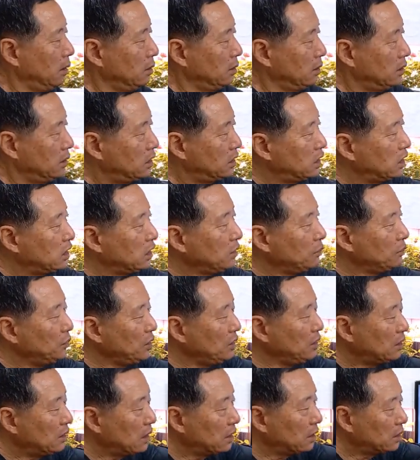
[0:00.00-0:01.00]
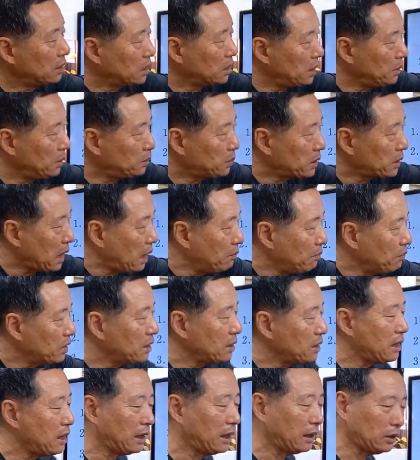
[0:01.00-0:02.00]
12세,
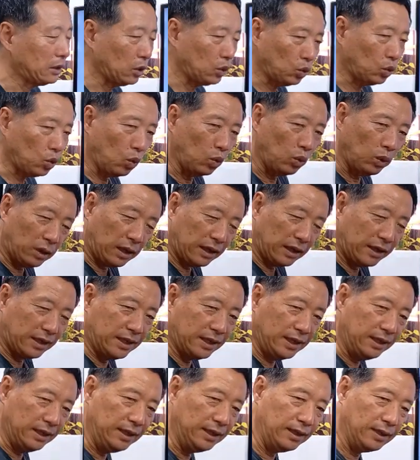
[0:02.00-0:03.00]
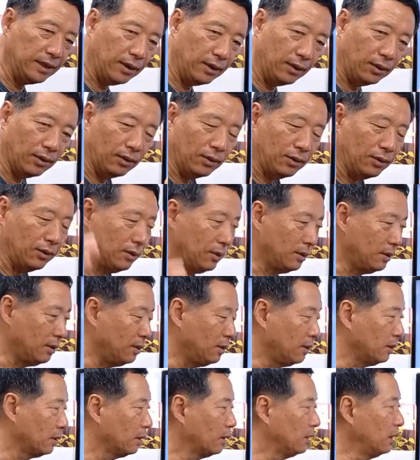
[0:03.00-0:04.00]
13세에 가서 또 이렇게 층이 져요.
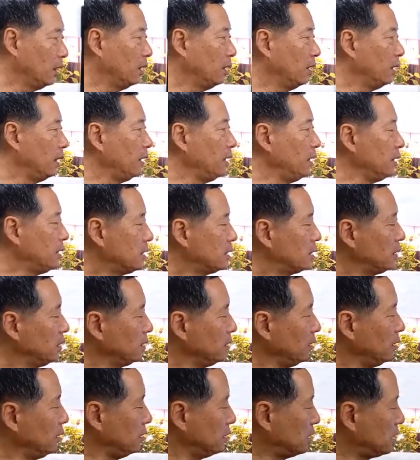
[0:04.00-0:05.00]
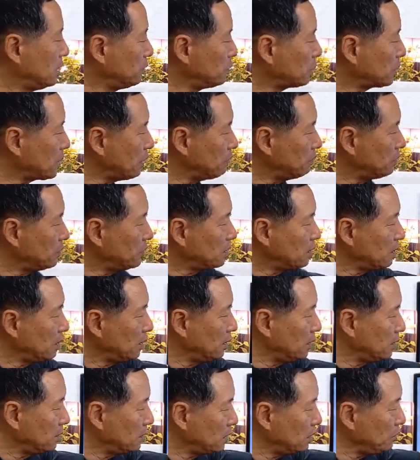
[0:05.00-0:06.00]
그런데 이 층이
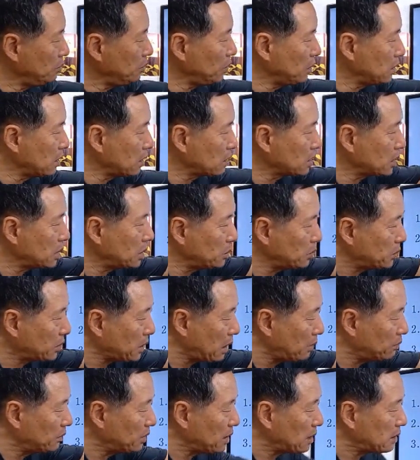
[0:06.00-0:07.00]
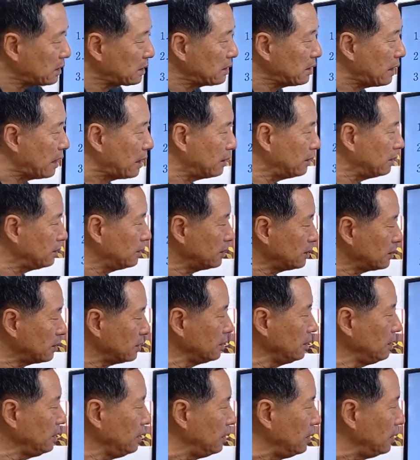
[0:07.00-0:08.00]
13세, 12세, 13세에서 나는
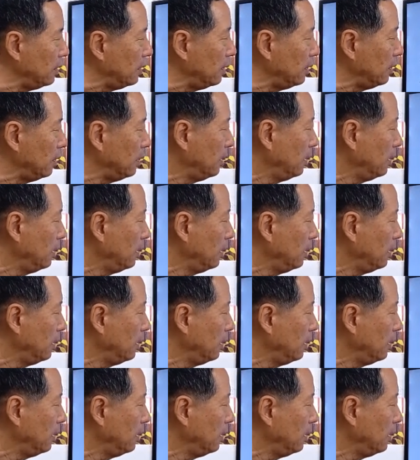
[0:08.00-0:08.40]
층이